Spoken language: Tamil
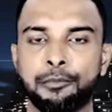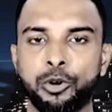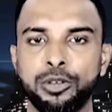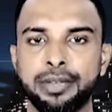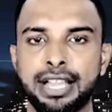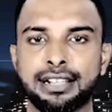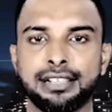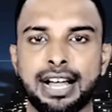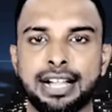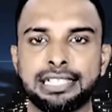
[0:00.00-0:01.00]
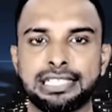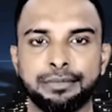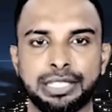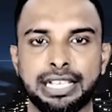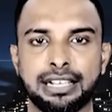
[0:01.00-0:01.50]
முழுமையாக அகற்றி
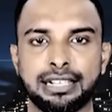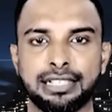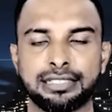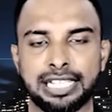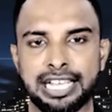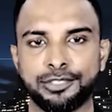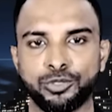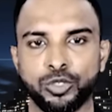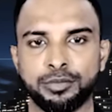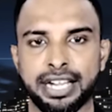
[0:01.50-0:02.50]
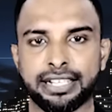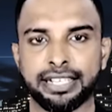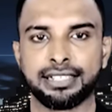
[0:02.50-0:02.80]
விட்டார்கள் என்று நான் கூற மாட்டேன்